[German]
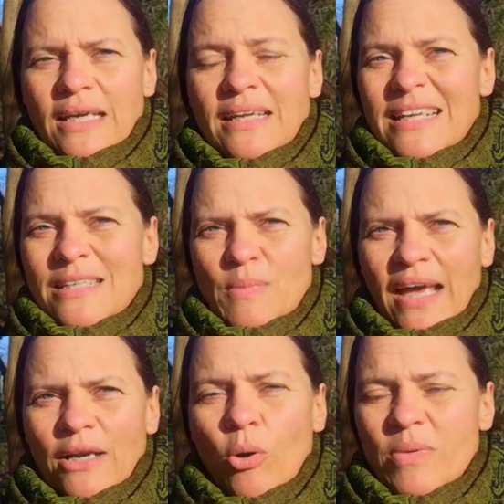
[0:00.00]
Hinterlasst mir
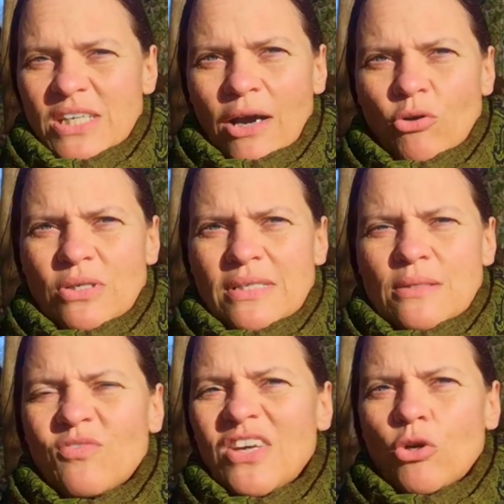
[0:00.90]
gerne Kommentare unter
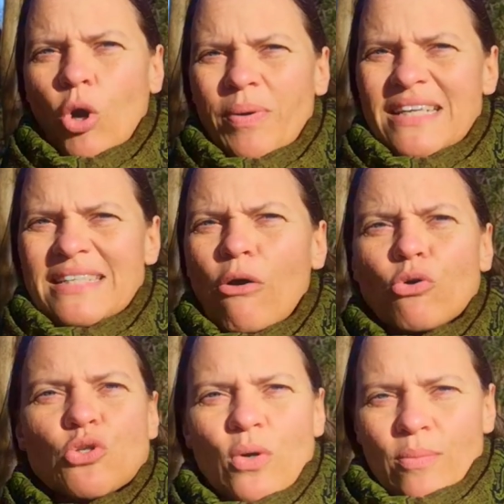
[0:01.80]
diesem Video, ob ihr das
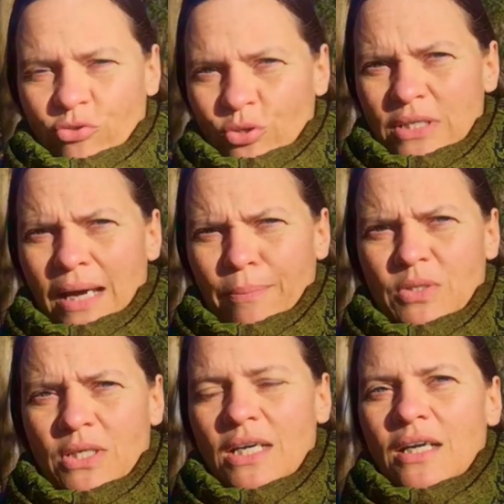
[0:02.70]
auch so empfunden habt.